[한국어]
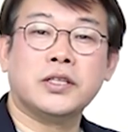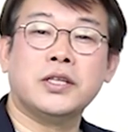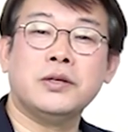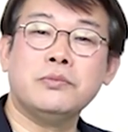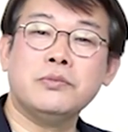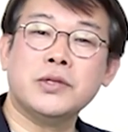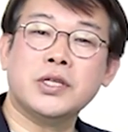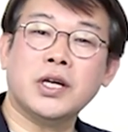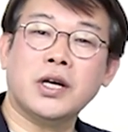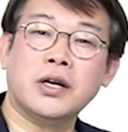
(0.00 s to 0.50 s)

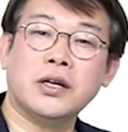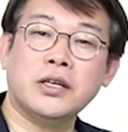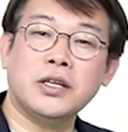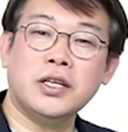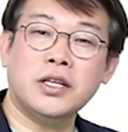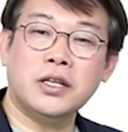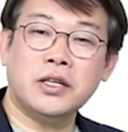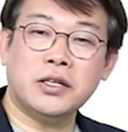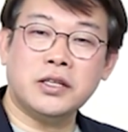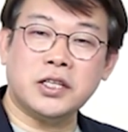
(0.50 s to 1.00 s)

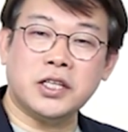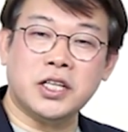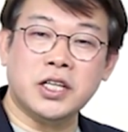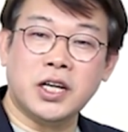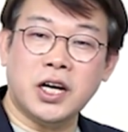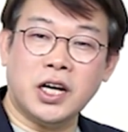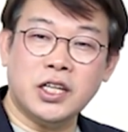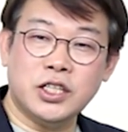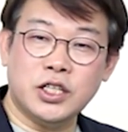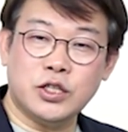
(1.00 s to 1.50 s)
팀장이
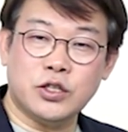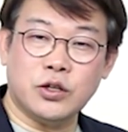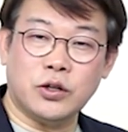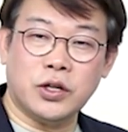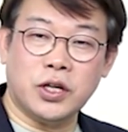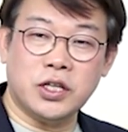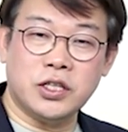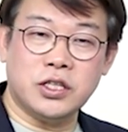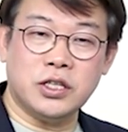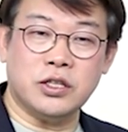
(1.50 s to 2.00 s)
기간이
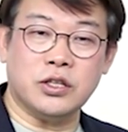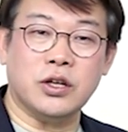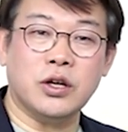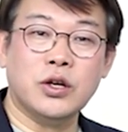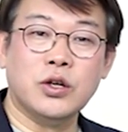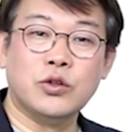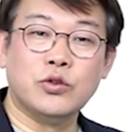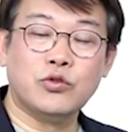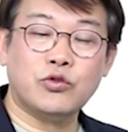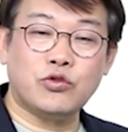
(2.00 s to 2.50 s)
정해진
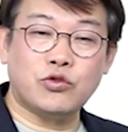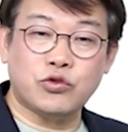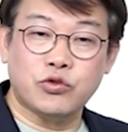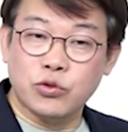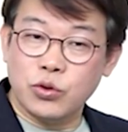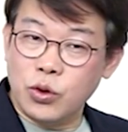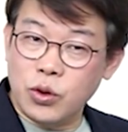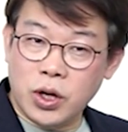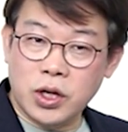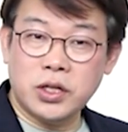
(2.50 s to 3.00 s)

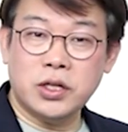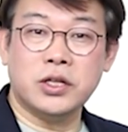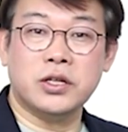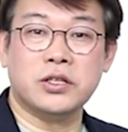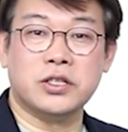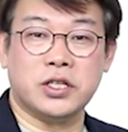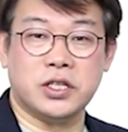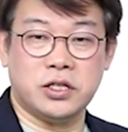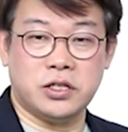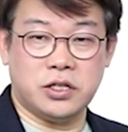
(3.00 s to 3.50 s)
중요한
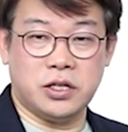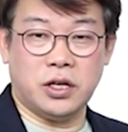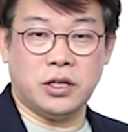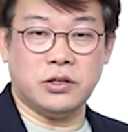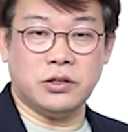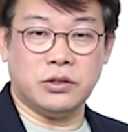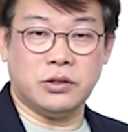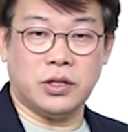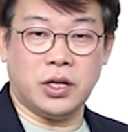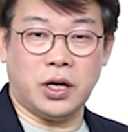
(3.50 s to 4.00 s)
일을
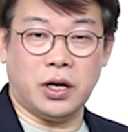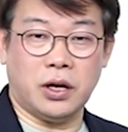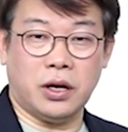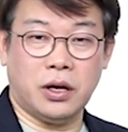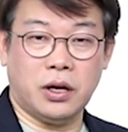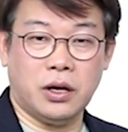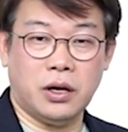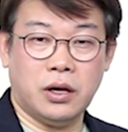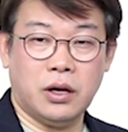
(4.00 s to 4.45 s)
지시했는데